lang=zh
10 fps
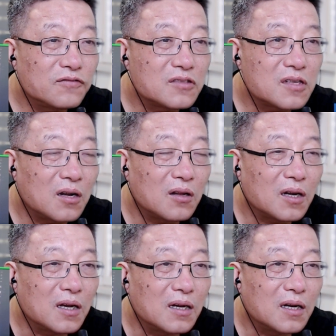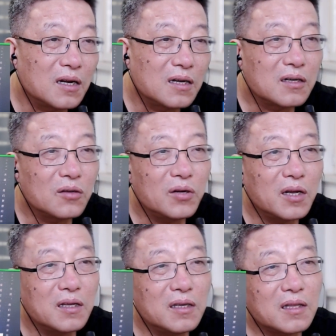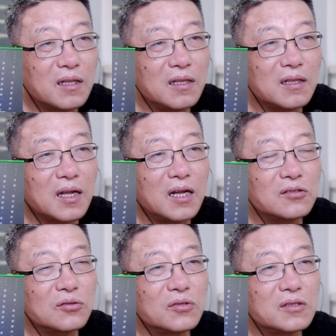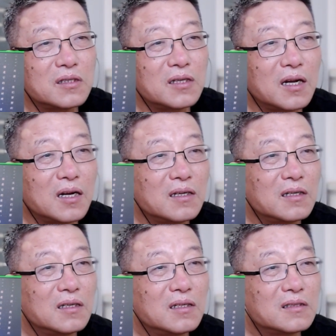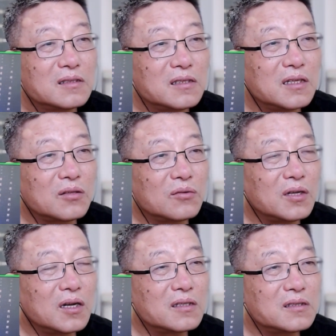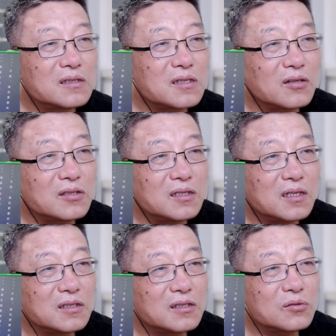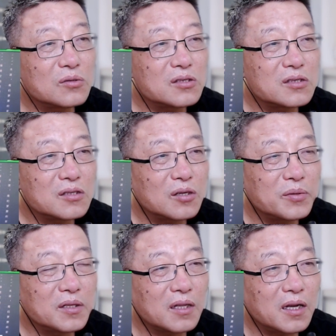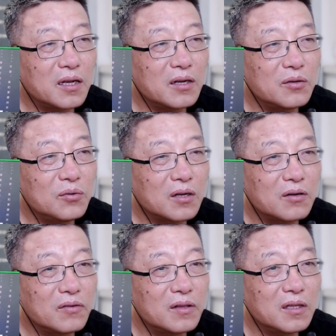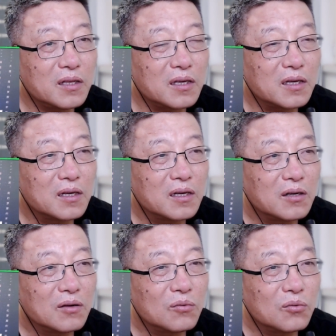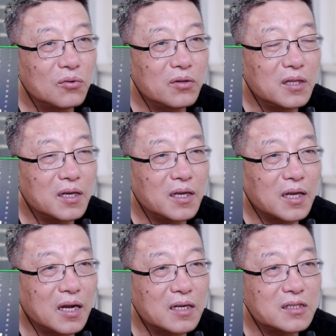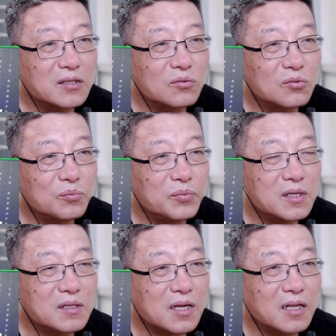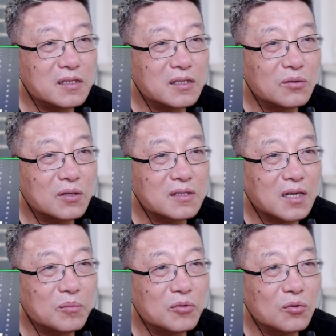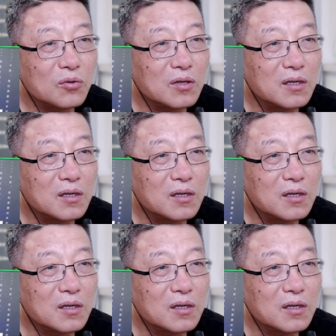躁了啊！流量一一大就会这样，这也同样是早期那些做社交平台遇到的问题。无论天涯、知乎、B 站，情况差不多。